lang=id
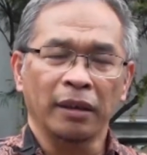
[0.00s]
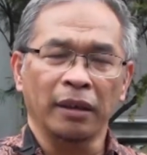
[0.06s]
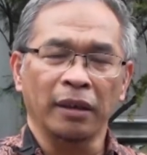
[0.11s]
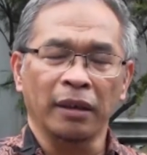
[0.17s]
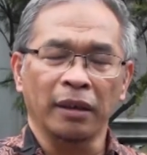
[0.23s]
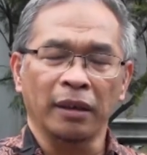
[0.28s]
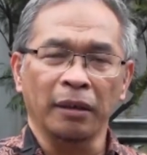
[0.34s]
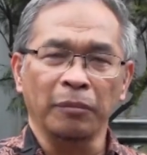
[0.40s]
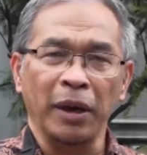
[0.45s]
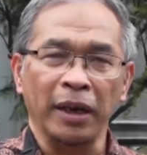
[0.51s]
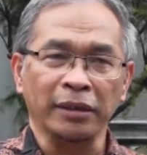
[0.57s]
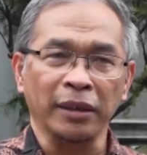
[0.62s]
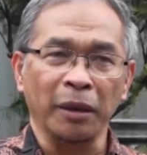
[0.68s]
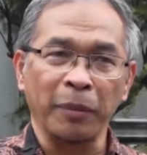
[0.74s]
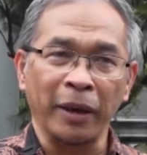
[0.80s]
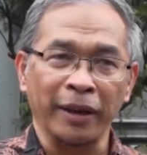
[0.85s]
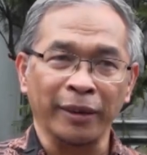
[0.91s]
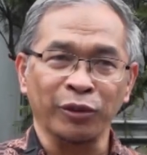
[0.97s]
Eh,
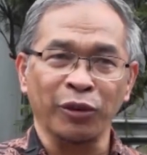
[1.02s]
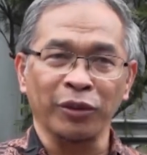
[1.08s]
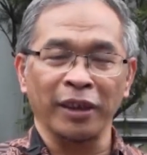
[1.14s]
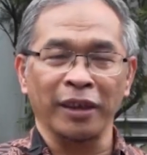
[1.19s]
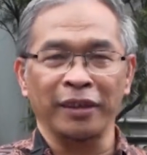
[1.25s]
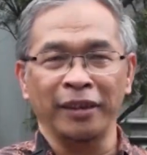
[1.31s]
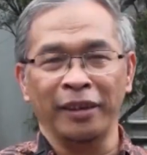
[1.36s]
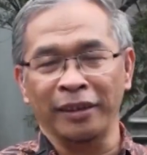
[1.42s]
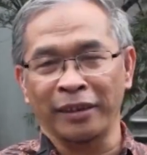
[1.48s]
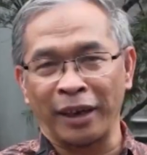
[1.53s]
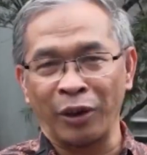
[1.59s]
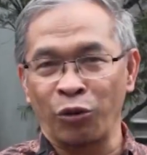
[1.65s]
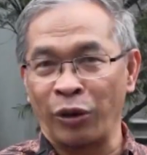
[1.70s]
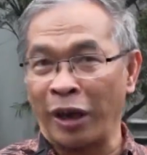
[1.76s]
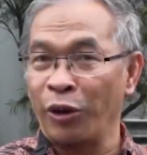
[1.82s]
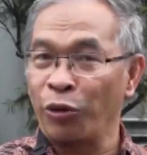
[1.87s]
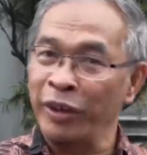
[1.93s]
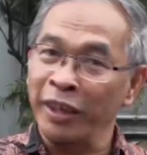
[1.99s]
bahasa Pak Rektor tadi
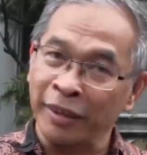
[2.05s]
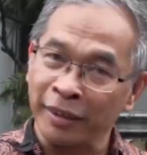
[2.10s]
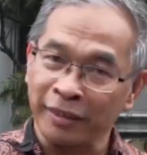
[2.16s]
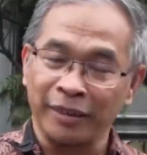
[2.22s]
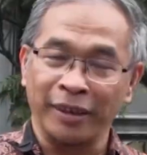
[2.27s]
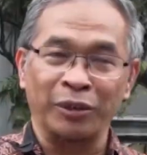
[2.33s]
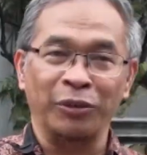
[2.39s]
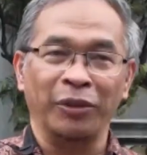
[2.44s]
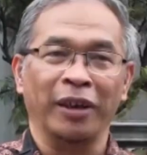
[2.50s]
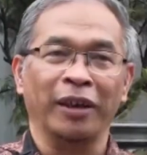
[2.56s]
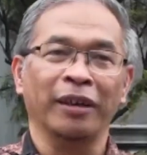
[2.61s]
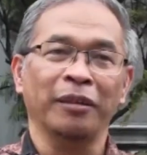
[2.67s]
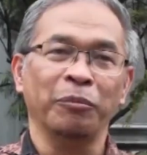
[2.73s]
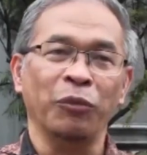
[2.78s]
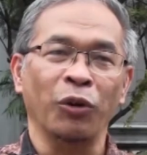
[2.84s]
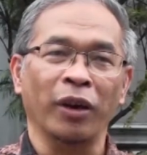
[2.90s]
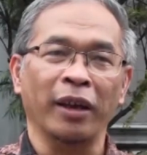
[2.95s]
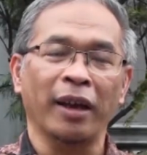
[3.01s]
kalau kalau ingat gitu
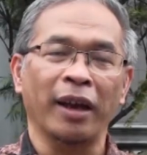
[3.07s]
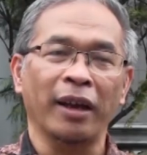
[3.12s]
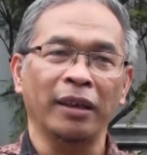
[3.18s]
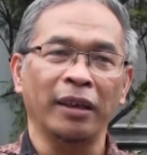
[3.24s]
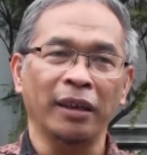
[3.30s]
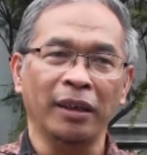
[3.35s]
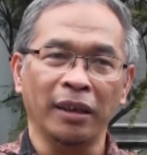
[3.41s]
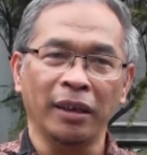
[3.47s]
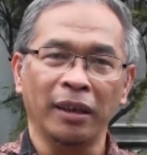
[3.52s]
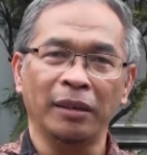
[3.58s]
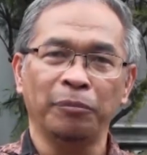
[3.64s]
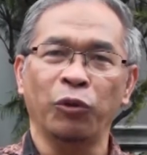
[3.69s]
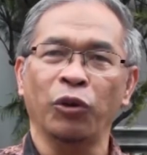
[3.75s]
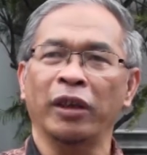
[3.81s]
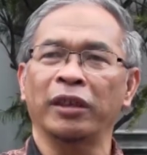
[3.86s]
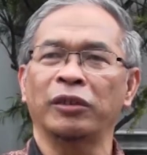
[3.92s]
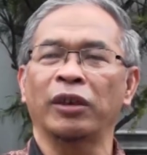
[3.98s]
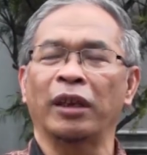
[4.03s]
ya. Mulai hari ini
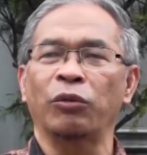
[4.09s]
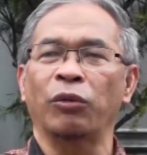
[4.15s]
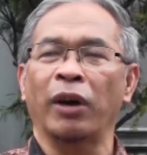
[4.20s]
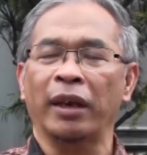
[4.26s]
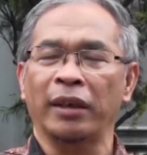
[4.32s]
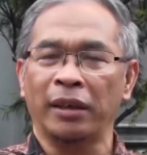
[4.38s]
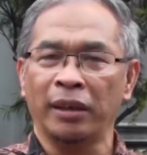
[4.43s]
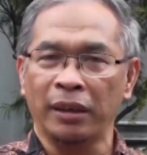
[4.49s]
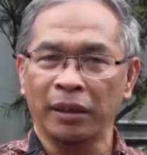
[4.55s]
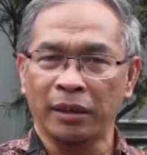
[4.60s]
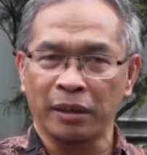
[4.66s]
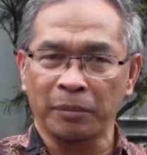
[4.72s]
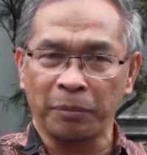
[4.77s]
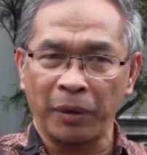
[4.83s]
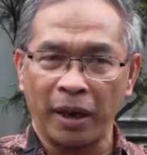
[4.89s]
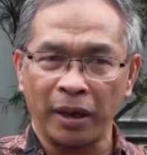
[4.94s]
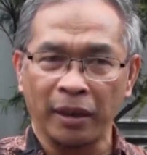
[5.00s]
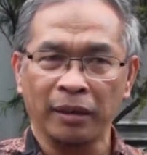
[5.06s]
bulan Januari ke
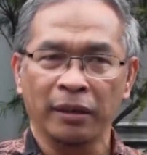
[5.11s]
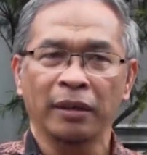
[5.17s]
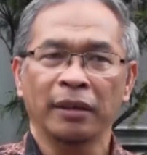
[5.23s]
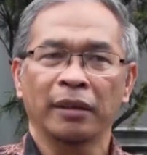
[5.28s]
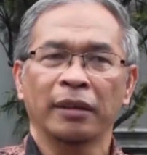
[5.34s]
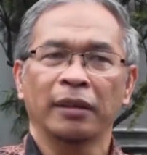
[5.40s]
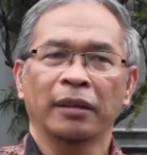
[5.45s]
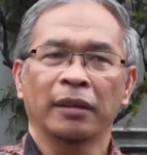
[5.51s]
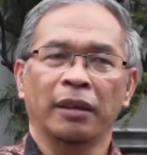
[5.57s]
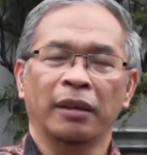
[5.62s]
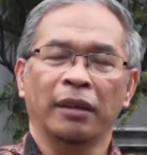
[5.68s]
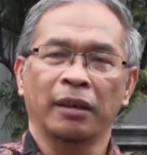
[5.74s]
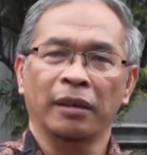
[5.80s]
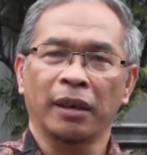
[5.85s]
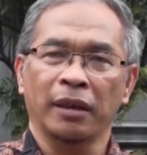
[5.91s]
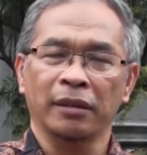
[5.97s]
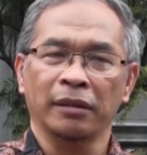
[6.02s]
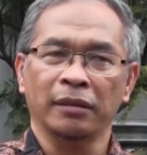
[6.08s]
depan
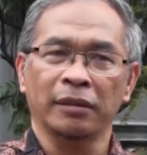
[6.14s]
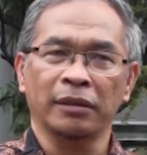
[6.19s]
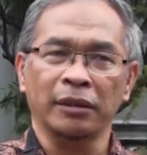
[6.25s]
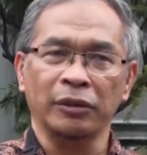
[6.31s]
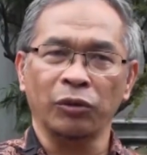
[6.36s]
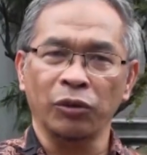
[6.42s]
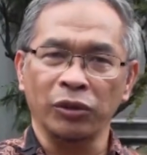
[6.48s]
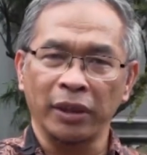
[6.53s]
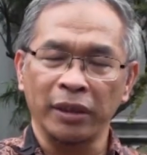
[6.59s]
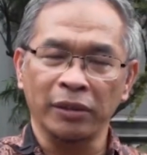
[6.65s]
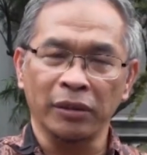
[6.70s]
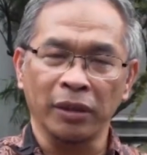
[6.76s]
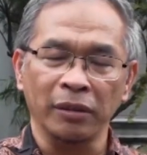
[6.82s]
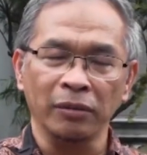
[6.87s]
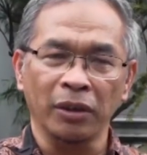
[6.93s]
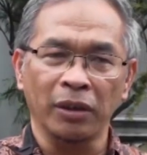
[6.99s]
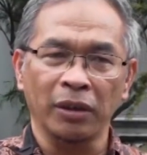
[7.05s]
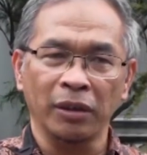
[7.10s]
uh, dan seterusnya
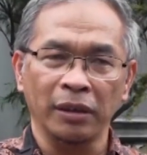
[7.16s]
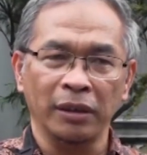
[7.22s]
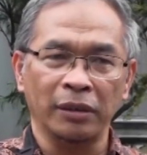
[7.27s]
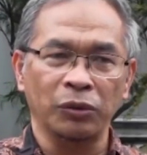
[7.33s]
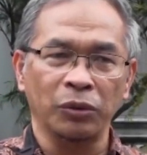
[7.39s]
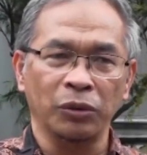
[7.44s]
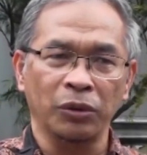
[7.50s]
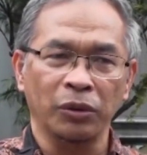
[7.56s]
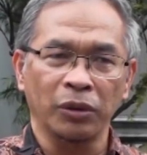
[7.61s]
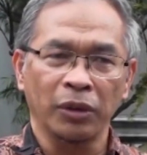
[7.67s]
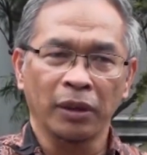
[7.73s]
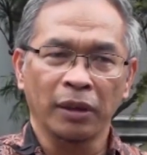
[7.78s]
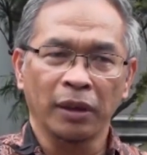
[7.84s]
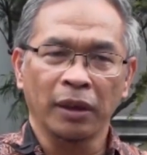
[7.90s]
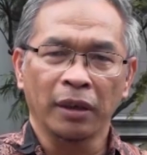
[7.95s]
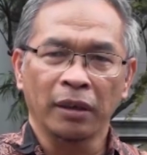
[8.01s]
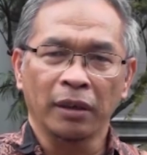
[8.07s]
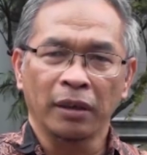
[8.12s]
Insya Allah itu
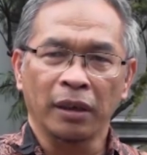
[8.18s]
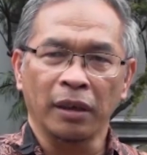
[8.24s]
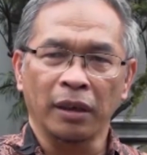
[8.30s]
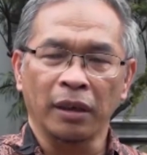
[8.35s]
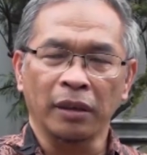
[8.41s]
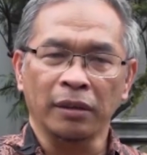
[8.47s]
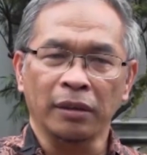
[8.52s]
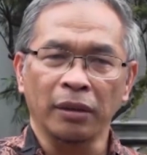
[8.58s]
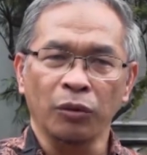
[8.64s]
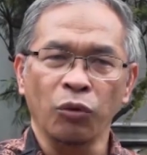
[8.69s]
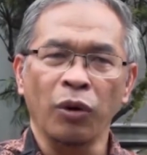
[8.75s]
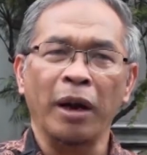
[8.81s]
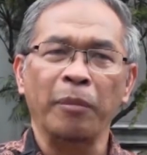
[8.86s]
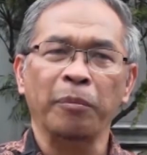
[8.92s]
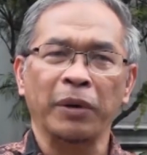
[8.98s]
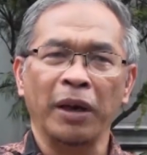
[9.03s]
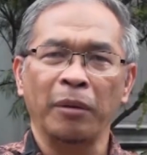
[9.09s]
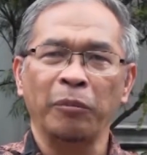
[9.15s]
uh, eh,
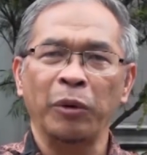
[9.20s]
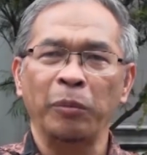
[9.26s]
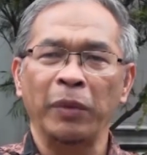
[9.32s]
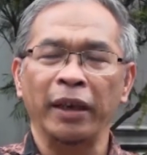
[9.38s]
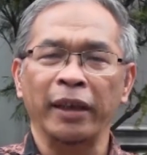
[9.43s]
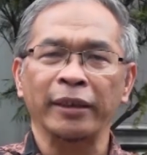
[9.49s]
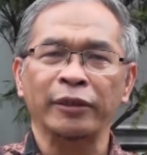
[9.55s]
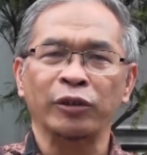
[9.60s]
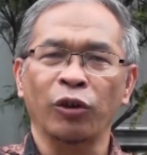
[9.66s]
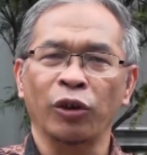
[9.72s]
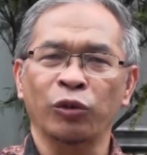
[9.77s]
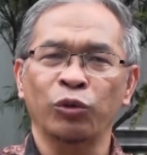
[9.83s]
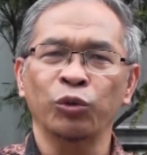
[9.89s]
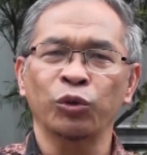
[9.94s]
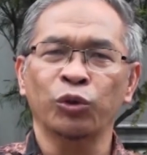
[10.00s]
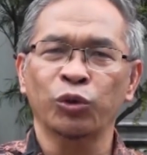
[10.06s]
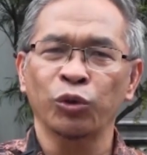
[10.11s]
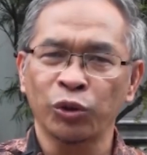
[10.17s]
UHAMKA memiliki slot
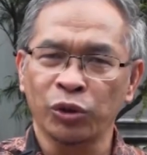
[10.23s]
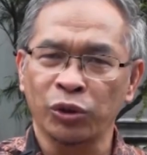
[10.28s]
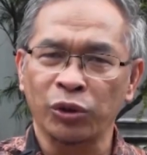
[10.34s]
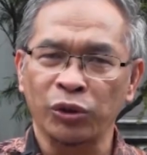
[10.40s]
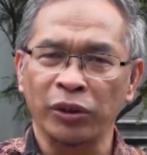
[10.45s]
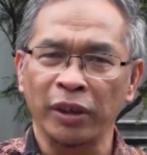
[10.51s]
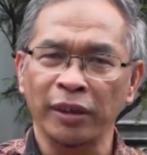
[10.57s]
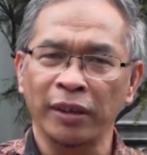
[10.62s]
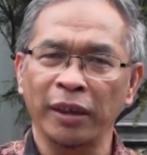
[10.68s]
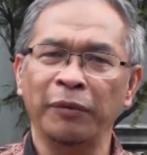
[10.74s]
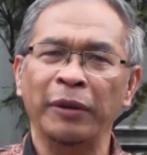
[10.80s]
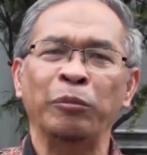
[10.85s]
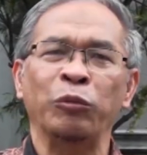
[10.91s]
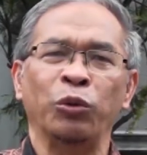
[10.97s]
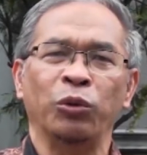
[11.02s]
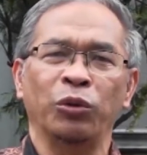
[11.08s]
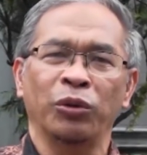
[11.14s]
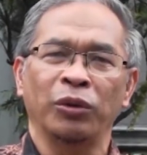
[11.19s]
khusus di
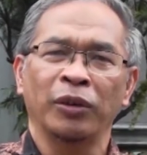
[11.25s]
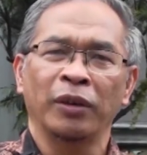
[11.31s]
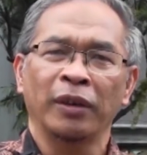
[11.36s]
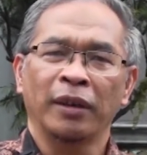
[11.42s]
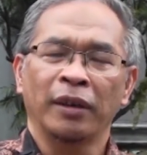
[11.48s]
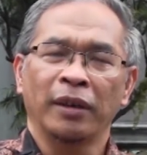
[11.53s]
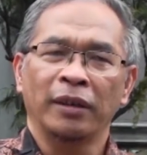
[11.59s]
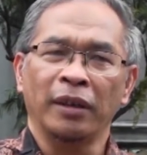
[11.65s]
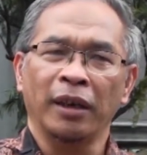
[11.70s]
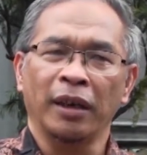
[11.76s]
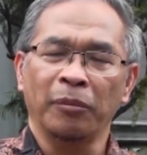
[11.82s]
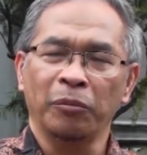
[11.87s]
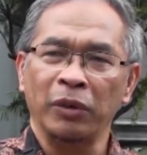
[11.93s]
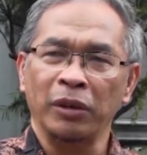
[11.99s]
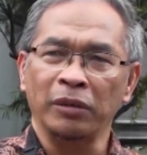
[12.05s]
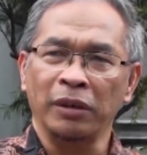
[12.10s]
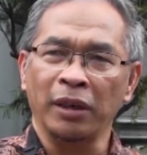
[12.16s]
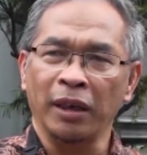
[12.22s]
TVmu
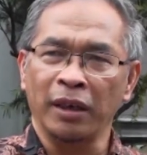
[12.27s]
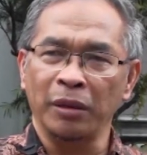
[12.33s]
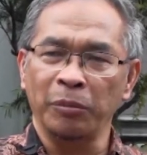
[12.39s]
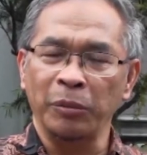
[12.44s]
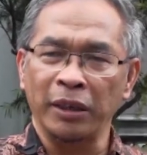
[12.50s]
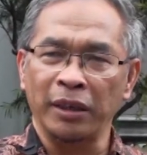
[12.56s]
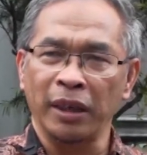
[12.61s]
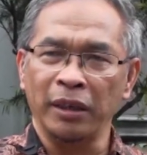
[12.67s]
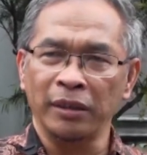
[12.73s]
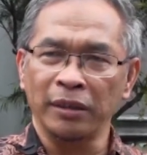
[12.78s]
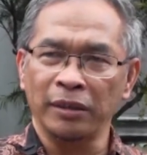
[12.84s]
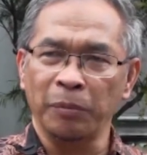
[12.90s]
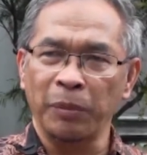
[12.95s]
yang dengan demikian